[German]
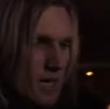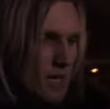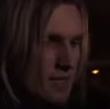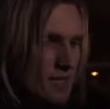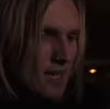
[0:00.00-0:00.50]

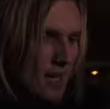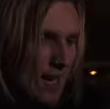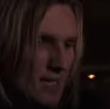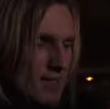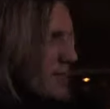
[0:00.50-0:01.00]
Es ist der
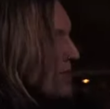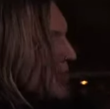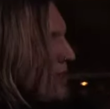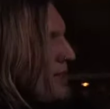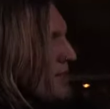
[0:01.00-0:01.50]
Reiz
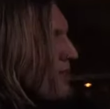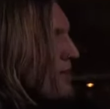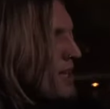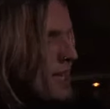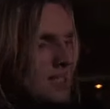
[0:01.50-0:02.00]
natürlich,
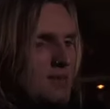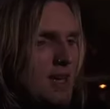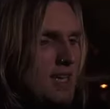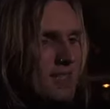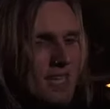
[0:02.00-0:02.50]
weil man hat
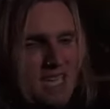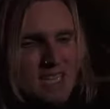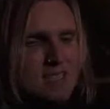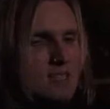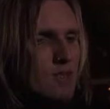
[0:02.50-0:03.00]
immer Ideen.
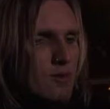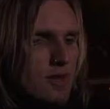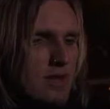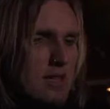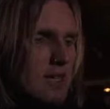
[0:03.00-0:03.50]
Es sind so
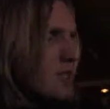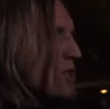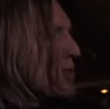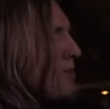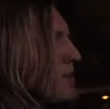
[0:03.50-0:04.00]
viele Lieder, die
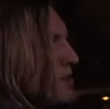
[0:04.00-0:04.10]
schlummern